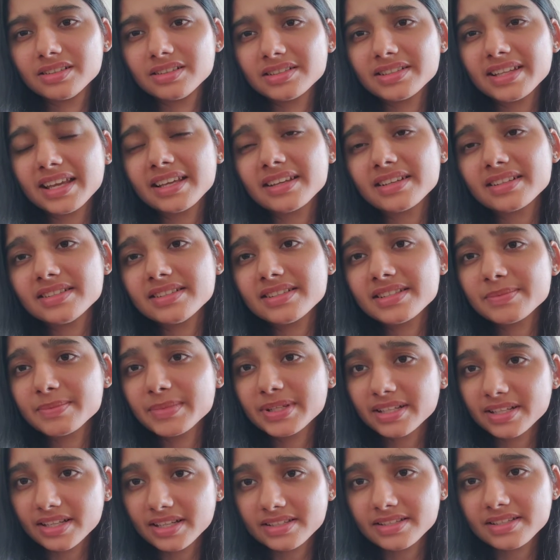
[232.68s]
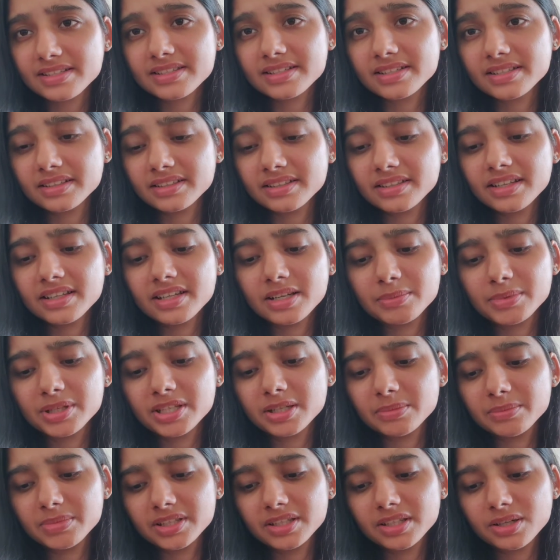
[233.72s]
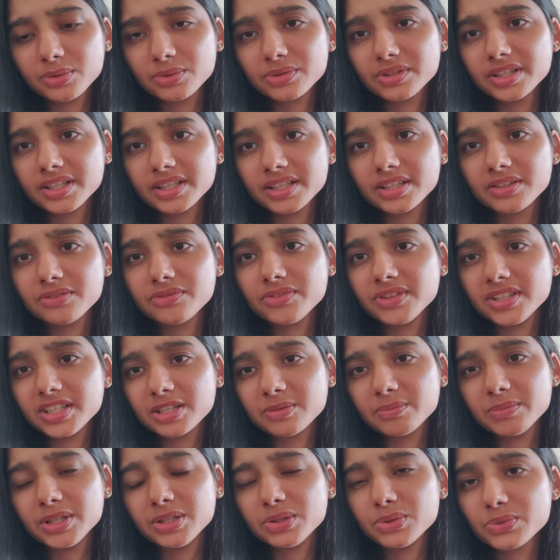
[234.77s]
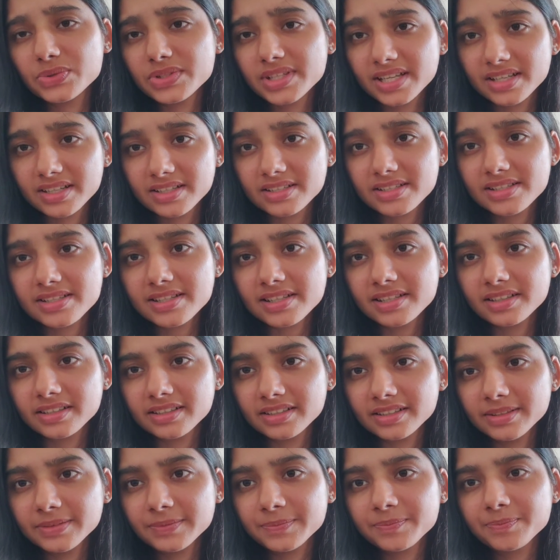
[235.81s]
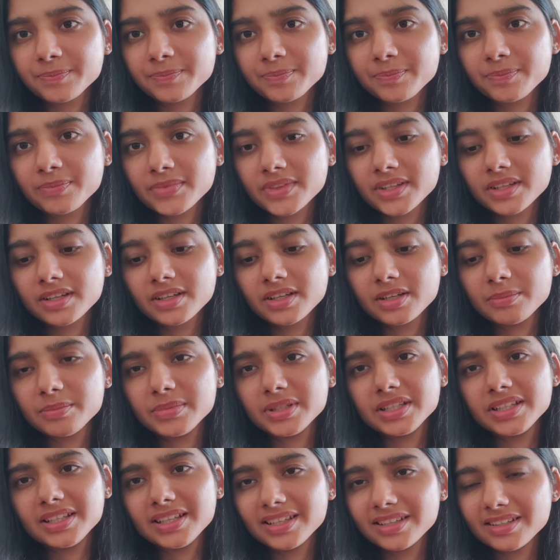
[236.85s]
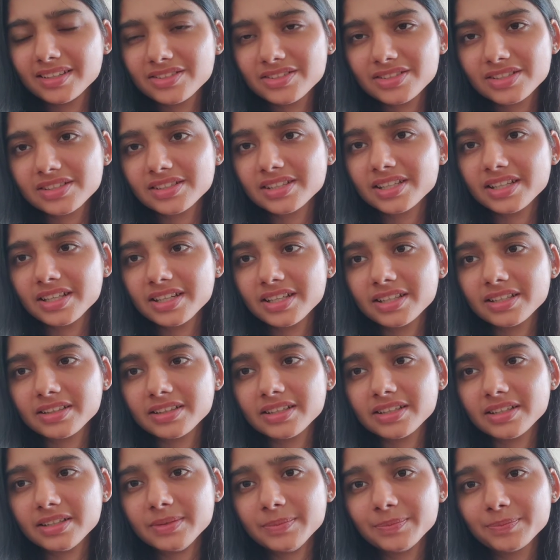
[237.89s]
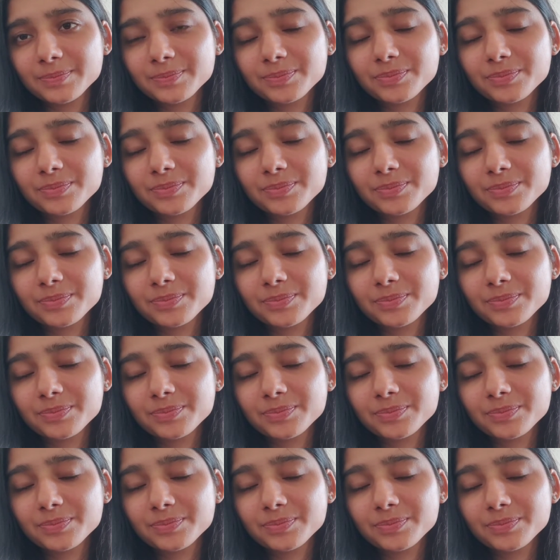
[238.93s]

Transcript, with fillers: साइकिल्स में क्लासेस लगती हैं कभी कभी क्या होता है कि वीक में टू साइकिल्स आ गए कभी एक ही चलता रहता है